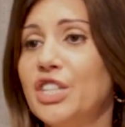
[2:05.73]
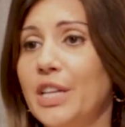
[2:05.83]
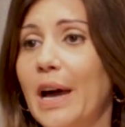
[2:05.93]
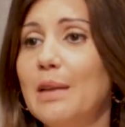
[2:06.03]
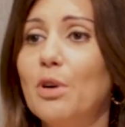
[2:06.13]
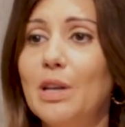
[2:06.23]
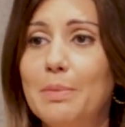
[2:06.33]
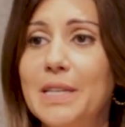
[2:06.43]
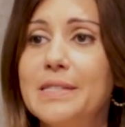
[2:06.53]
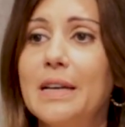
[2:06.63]
généralement
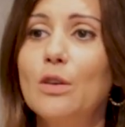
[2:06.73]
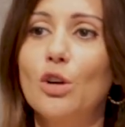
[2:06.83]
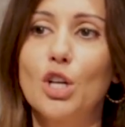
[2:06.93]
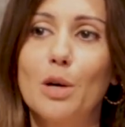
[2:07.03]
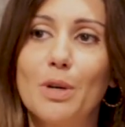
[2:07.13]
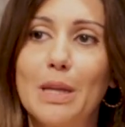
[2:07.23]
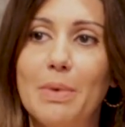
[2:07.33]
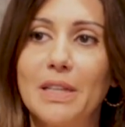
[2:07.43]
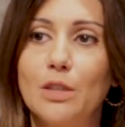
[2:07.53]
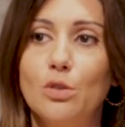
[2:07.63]
les médecins le recommandent à
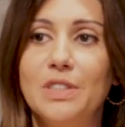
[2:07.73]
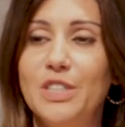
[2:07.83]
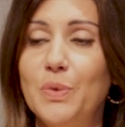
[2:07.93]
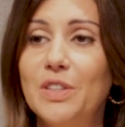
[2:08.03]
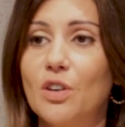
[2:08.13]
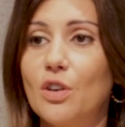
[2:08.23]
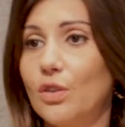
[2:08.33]
partir de 18 ans,